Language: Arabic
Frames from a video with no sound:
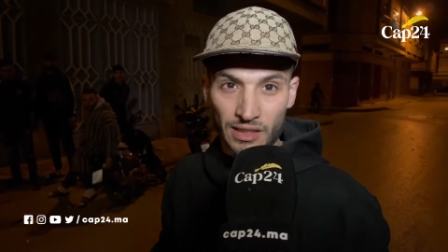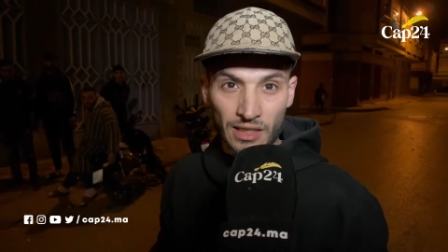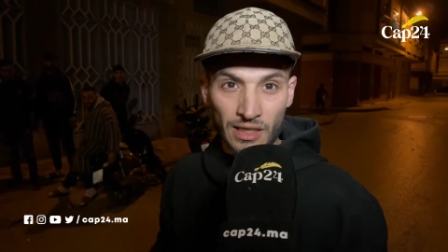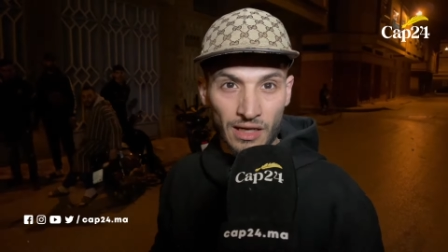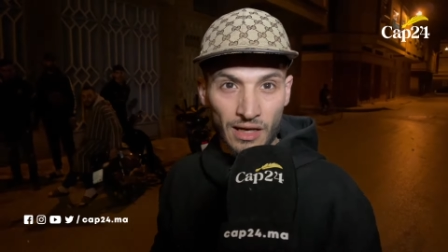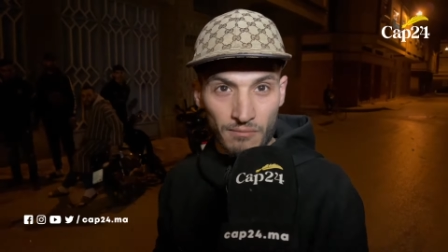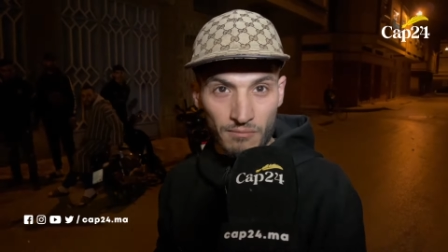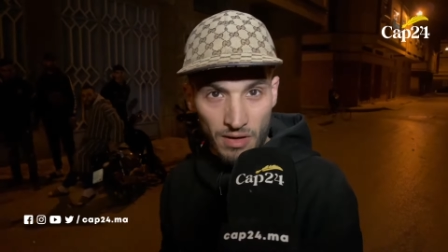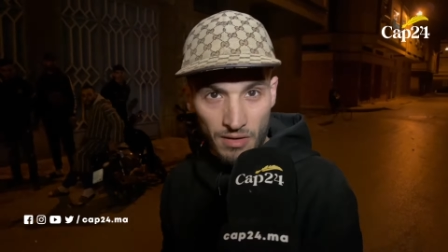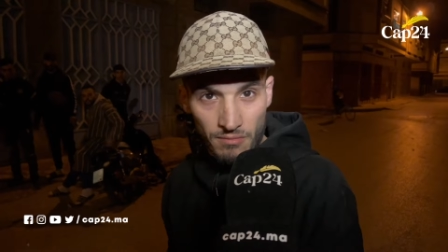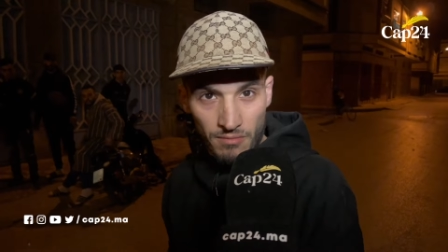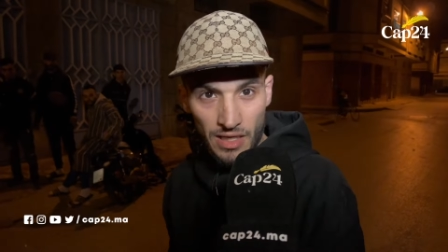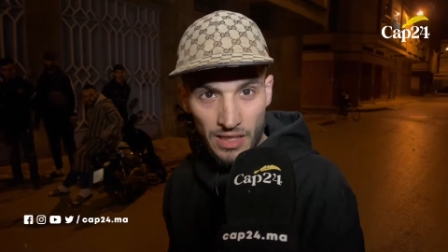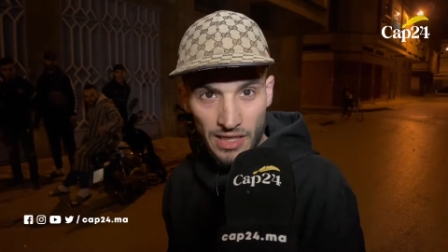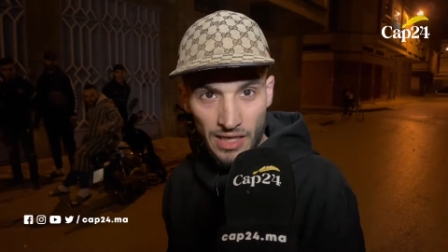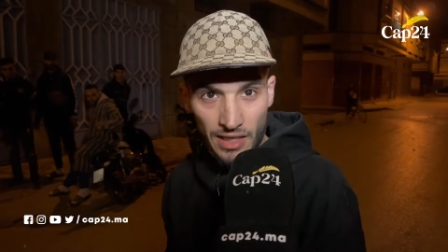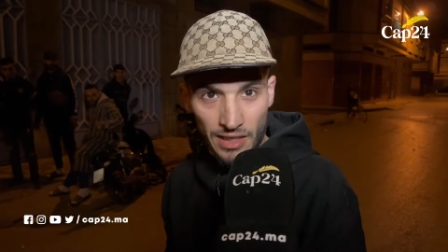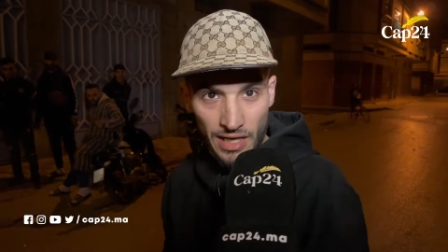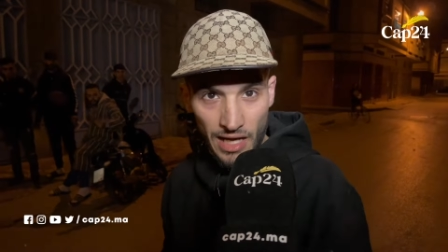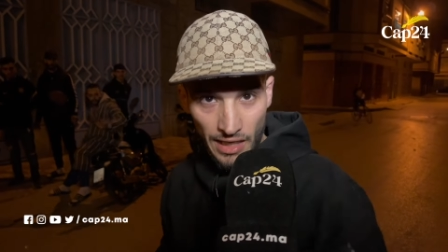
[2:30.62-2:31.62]
اما ما
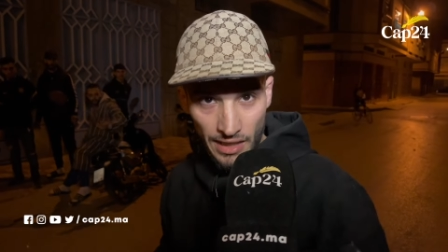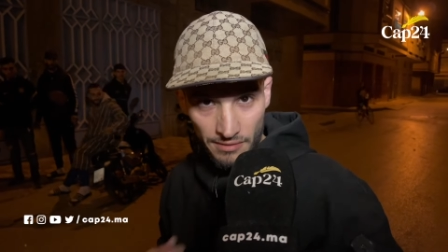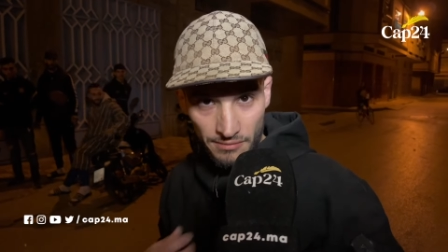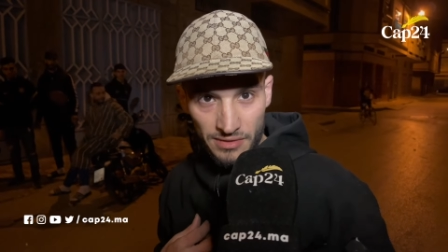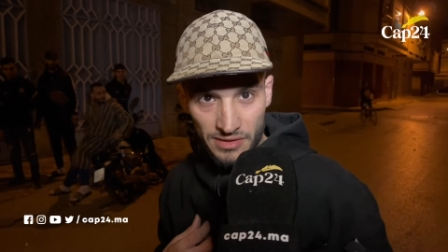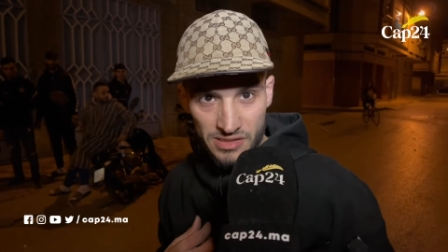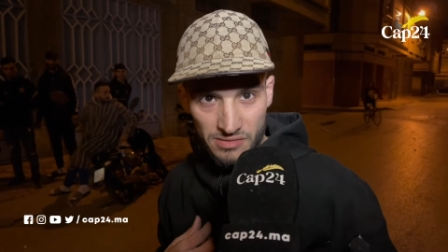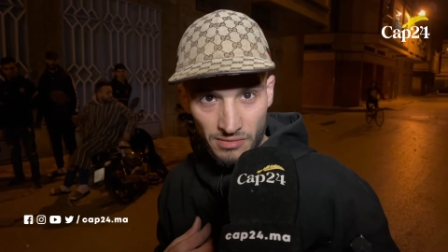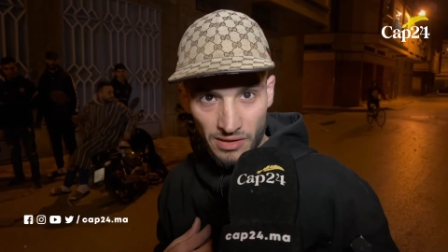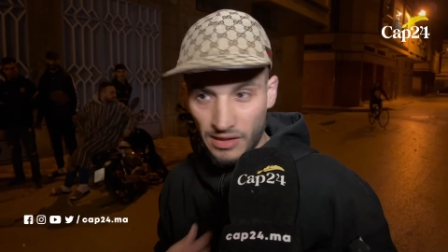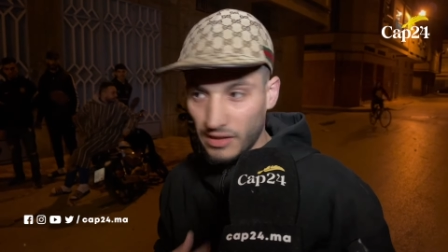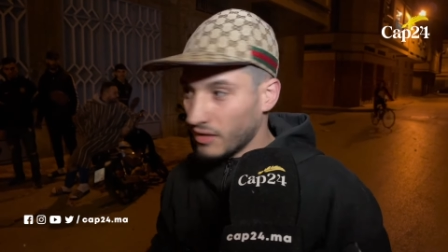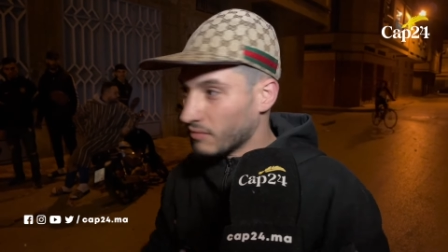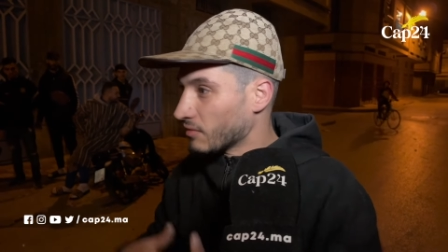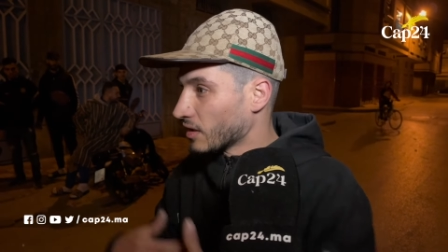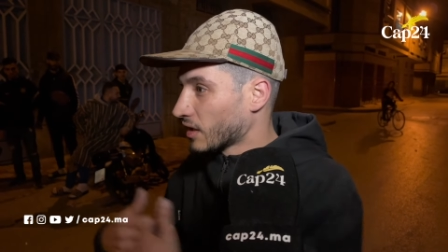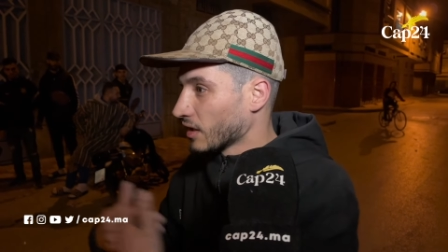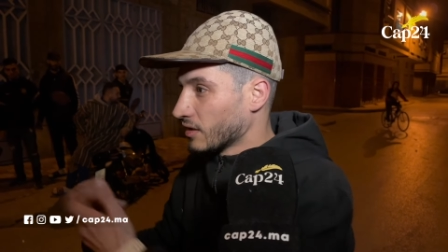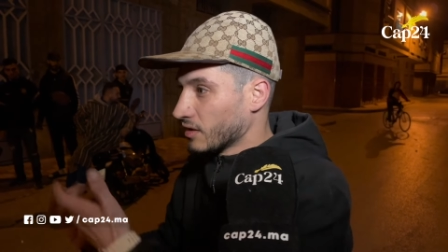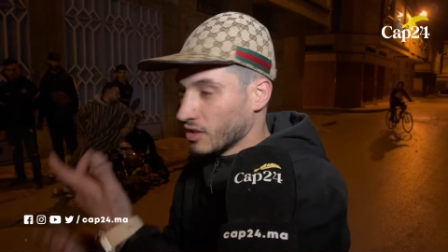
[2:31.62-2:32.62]
كان احنا بالنسبه لينا ما
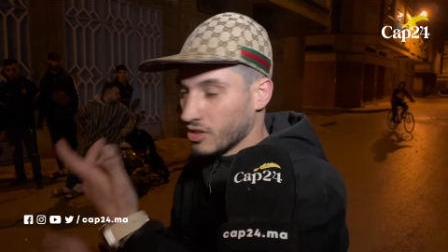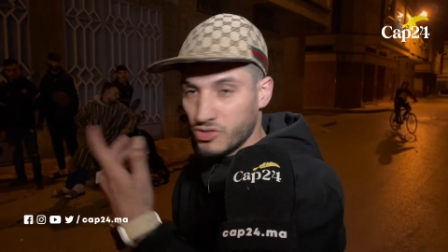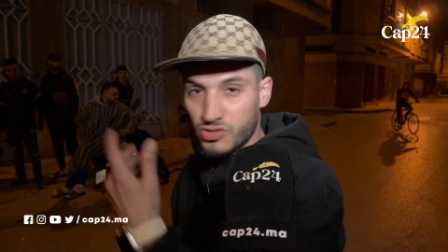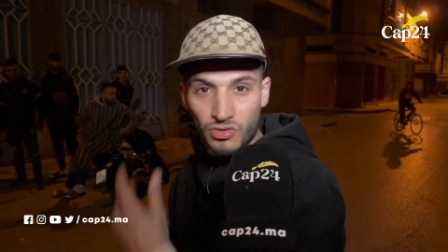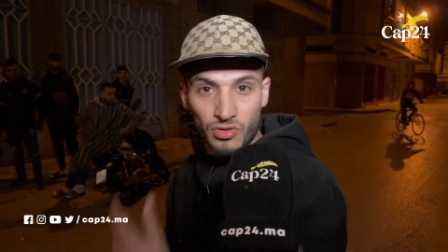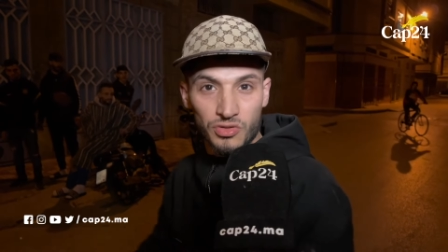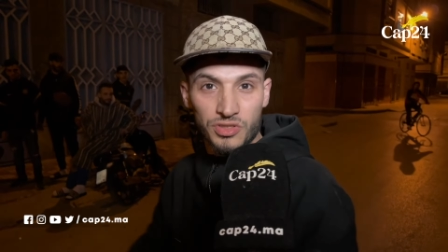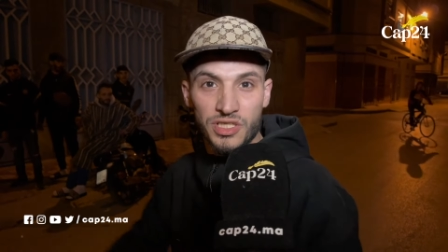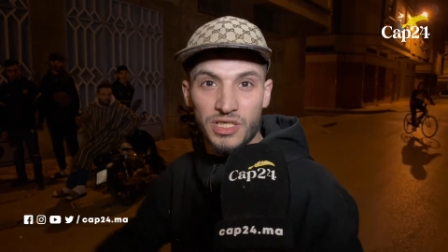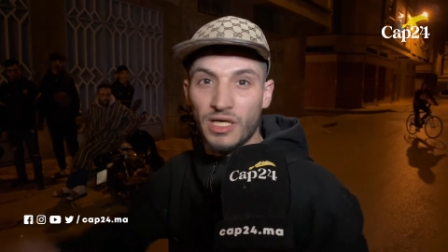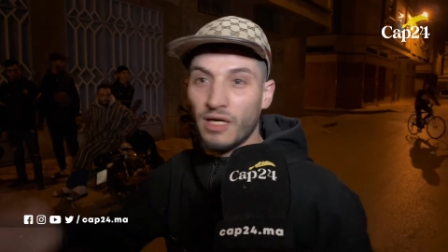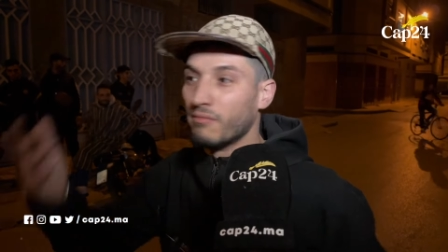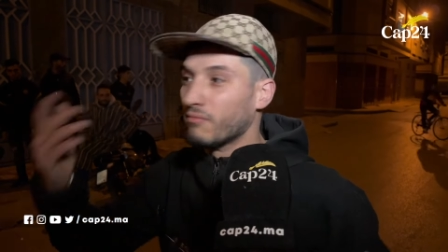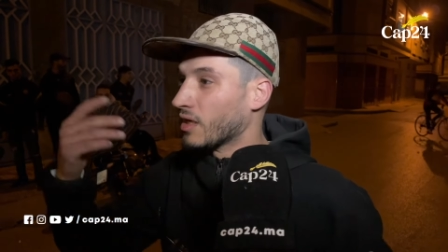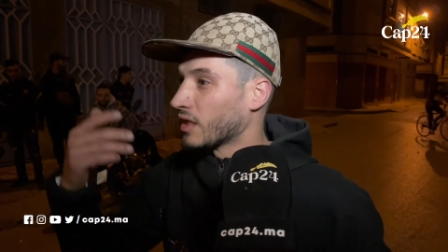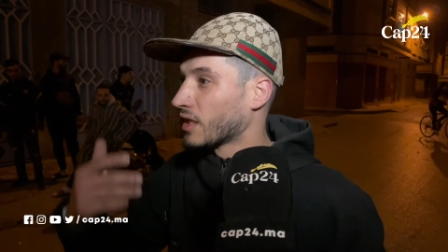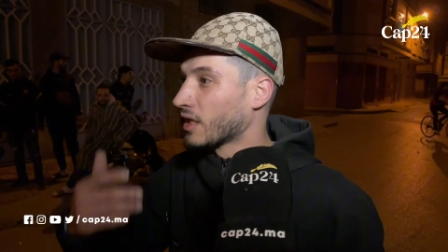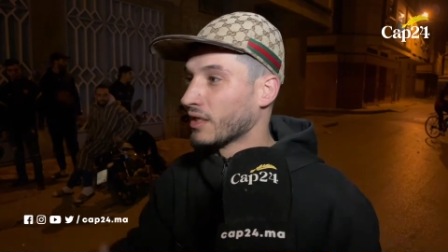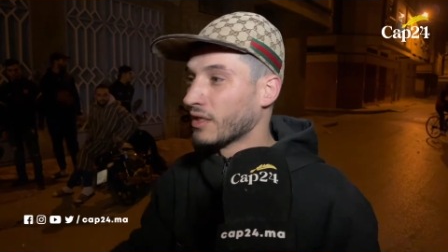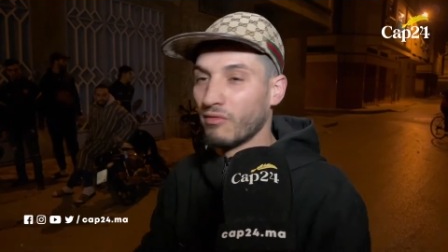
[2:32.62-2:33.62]
كنعسوش يا ما
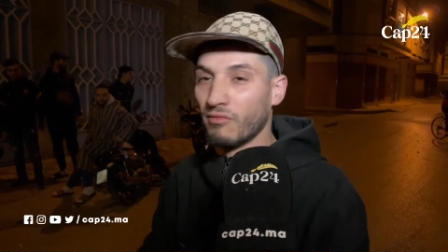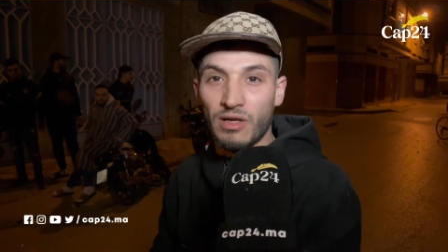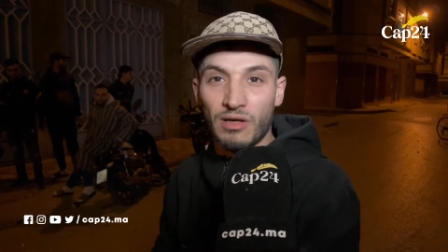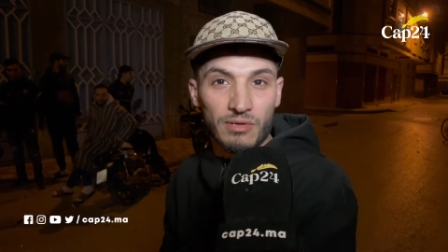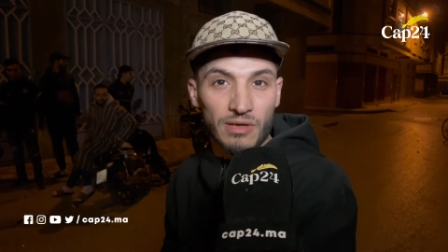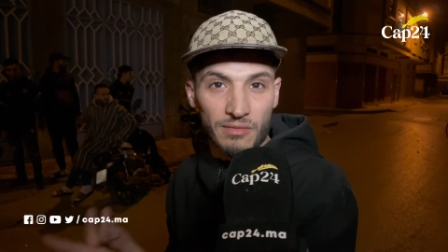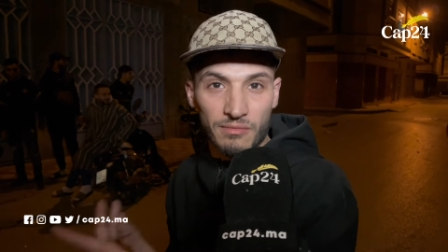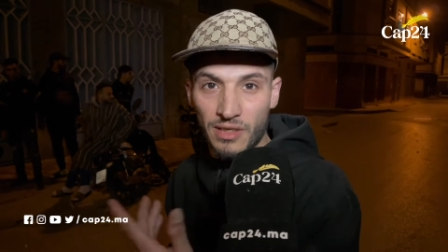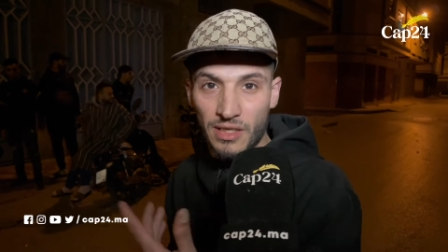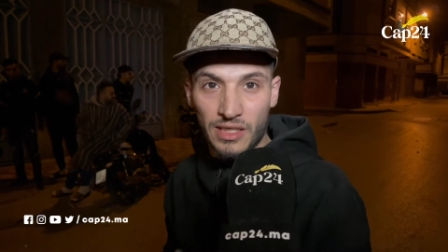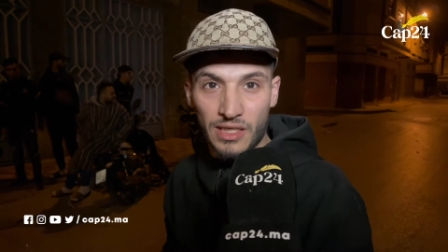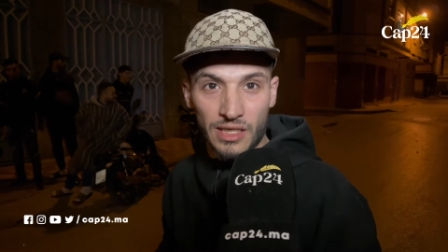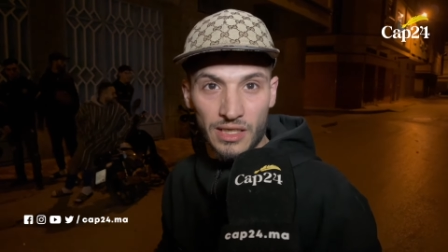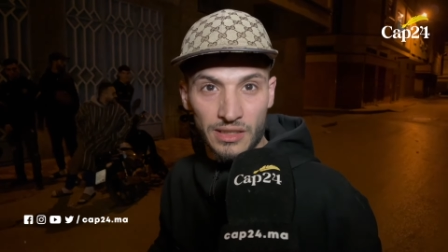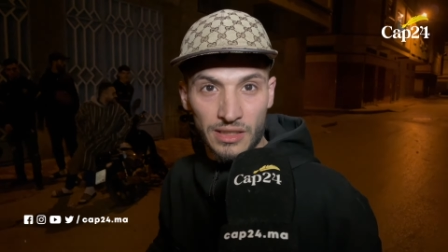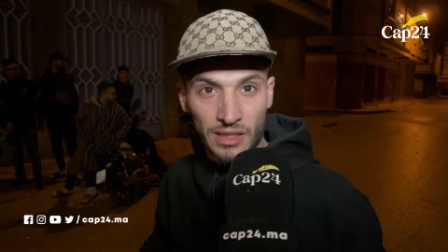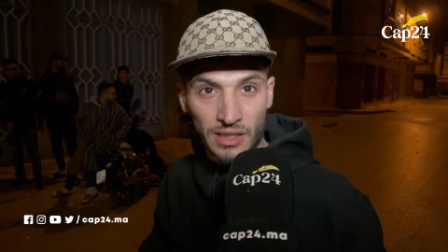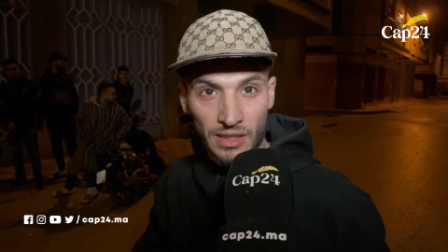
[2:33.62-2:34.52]
كان ولا بلا ما كان